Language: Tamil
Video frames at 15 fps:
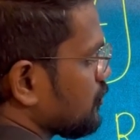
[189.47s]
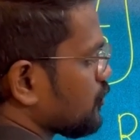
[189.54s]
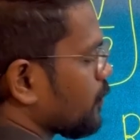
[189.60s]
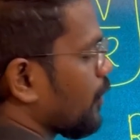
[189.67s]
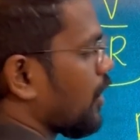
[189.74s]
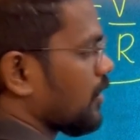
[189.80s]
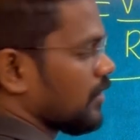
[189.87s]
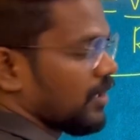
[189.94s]

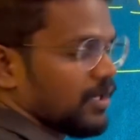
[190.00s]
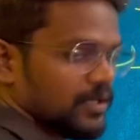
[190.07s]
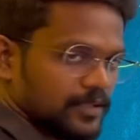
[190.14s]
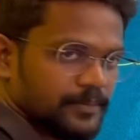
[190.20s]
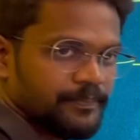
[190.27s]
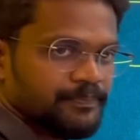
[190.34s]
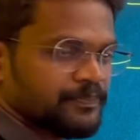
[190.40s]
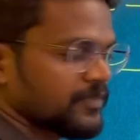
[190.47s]
ஸ்மால் ஆர்
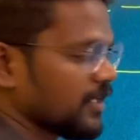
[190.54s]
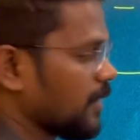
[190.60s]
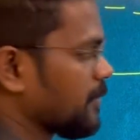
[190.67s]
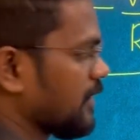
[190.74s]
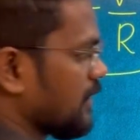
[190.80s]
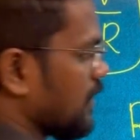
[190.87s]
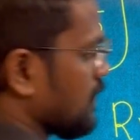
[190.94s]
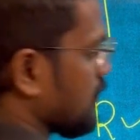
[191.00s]

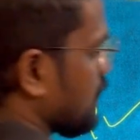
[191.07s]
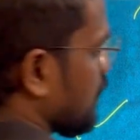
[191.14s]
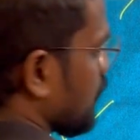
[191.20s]
அப்படின்னா இந்த